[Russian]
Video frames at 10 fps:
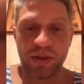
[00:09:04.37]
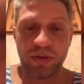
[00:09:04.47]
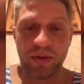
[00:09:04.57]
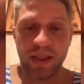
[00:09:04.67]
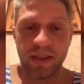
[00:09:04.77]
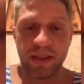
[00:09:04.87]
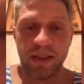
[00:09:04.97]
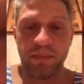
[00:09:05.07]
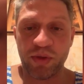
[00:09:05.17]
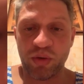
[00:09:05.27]
натурально,
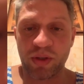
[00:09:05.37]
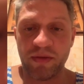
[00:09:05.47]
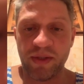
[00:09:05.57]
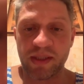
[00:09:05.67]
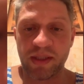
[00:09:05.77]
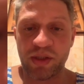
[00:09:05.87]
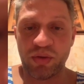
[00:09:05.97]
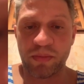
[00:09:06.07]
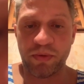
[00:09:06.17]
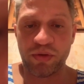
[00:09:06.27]
ем много, вес
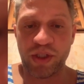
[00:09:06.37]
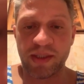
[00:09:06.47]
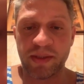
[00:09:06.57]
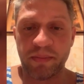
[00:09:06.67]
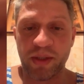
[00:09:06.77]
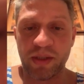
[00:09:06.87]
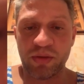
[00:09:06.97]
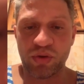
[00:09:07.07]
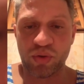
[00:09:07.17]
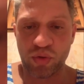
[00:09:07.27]
растет, получается набирать,
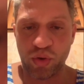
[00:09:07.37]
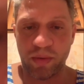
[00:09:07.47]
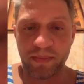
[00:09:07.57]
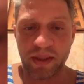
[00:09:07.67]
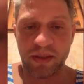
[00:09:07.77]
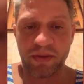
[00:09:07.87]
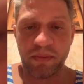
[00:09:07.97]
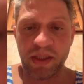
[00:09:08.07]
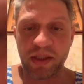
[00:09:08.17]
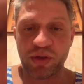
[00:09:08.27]
но с трудом.
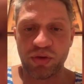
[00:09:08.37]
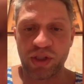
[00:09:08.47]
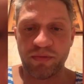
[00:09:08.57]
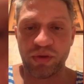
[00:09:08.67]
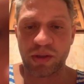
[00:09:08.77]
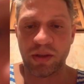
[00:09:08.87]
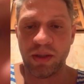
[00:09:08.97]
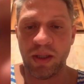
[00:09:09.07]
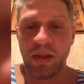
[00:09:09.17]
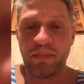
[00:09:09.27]
Одновременно растет живот.
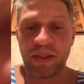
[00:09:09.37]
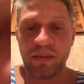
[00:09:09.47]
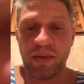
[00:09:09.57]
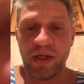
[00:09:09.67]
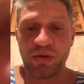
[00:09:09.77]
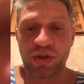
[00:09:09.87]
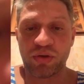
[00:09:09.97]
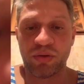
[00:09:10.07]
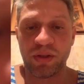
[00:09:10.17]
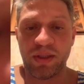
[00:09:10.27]
Понимаю,
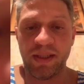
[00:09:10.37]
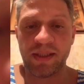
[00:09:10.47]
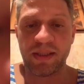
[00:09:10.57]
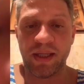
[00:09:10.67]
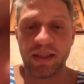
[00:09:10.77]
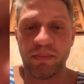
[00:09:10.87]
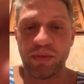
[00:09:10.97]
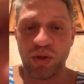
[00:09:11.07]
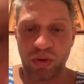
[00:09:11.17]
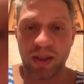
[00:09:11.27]
что есть надо
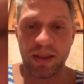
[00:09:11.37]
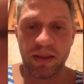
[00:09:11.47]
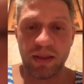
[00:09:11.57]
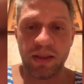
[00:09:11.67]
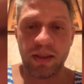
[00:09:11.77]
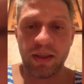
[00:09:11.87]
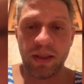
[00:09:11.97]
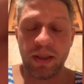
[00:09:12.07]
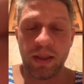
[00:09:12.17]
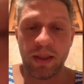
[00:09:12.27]
много.
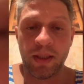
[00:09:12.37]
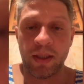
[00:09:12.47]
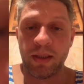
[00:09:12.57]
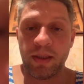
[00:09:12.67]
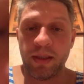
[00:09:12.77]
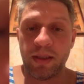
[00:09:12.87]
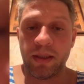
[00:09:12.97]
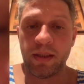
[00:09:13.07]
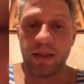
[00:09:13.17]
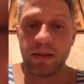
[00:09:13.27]

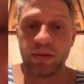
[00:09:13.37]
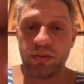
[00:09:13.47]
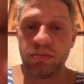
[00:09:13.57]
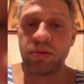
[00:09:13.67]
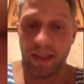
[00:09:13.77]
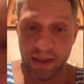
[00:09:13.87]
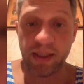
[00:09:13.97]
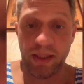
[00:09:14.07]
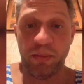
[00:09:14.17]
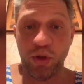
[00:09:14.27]
Э, ну, есть
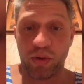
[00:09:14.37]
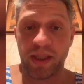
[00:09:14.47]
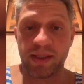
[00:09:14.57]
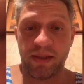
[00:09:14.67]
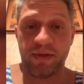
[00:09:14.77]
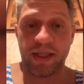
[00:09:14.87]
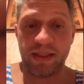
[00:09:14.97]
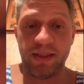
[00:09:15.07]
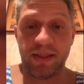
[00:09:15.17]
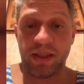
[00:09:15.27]
надо много, если вы
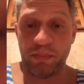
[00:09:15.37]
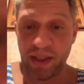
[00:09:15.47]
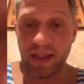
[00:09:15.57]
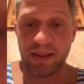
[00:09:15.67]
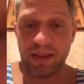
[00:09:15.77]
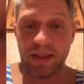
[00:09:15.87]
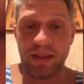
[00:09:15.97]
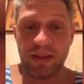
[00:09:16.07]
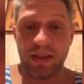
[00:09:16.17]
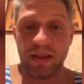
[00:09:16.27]
хотите набирать.
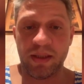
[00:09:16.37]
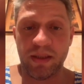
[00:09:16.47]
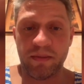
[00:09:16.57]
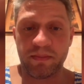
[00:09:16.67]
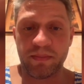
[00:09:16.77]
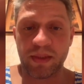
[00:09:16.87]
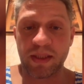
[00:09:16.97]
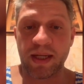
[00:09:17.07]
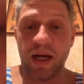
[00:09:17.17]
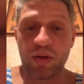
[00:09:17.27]
Эм,
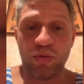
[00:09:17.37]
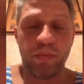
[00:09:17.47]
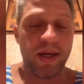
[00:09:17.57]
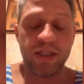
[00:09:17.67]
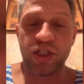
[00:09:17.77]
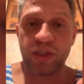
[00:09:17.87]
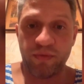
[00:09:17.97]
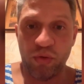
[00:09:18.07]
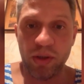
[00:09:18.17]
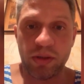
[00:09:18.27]
как убрать
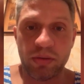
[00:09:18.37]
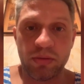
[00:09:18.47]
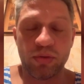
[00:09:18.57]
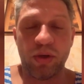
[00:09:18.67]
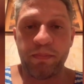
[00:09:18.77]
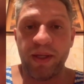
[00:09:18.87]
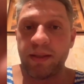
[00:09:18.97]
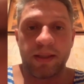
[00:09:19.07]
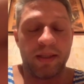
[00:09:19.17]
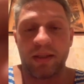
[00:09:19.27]
живот? Ну,
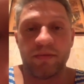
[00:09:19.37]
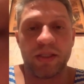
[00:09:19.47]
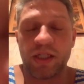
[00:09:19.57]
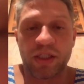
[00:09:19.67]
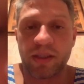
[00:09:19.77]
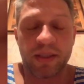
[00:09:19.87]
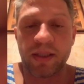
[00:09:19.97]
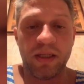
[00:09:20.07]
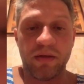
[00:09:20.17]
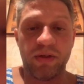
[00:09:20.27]
опять-таки, это вы должны
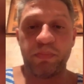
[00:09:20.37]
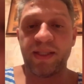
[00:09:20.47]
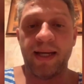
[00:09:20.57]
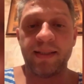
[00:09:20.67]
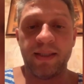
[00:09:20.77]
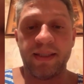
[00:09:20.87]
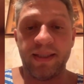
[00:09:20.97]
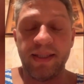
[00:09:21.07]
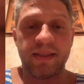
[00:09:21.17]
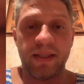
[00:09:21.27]
контролировать питание.
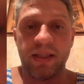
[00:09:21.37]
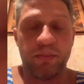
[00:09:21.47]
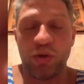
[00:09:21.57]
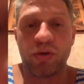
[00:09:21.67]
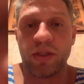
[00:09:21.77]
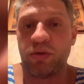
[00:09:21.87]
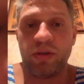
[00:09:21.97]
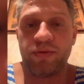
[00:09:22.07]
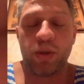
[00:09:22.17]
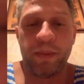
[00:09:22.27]
Есть надо много, но
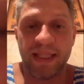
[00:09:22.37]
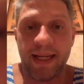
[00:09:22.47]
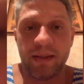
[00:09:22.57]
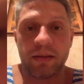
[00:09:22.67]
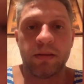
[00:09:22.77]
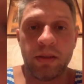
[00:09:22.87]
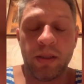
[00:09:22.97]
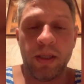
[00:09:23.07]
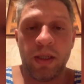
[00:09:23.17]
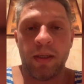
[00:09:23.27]
не все подряд
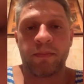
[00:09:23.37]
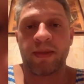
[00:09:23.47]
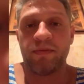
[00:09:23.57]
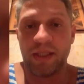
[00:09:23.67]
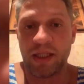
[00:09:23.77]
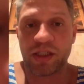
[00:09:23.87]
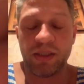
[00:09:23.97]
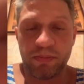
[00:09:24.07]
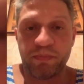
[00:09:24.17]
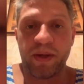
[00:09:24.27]
вы
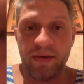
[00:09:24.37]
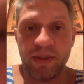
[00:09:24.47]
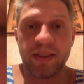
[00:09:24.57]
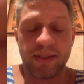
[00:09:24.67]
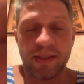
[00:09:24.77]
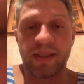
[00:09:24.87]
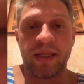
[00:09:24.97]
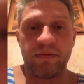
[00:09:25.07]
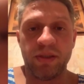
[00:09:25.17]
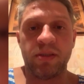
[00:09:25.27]
должны правильно
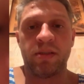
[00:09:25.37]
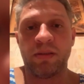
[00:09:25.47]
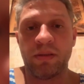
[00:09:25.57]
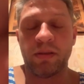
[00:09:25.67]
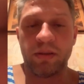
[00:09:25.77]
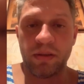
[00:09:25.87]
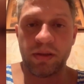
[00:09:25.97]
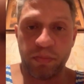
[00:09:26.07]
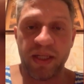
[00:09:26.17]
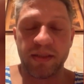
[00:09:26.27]
составить, э,
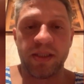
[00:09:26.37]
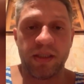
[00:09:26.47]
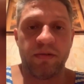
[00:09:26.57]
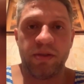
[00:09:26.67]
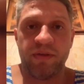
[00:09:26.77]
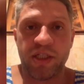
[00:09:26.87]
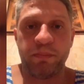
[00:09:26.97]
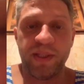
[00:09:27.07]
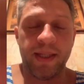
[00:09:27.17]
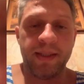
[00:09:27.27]
сбалансировать ваше
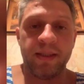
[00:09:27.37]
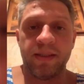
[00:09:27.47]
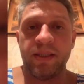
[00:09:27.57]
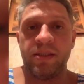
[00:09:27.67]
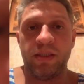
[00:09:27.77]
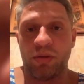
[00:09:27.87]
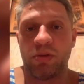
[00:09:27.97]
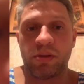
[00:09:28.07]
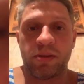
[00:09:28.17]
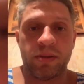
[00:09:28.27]
питание, найти то
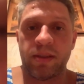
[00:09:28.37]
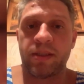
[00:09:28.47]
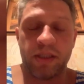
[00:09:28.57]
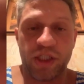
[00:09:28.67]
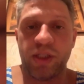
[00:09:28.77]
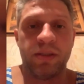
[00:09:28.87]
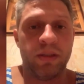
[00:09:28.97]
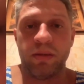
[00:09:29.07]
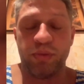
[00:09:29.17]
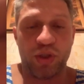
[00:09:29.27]

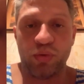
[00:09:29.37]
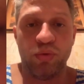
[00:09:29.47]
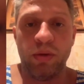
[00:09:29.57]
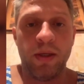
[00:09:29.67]
соотношение БЖУ,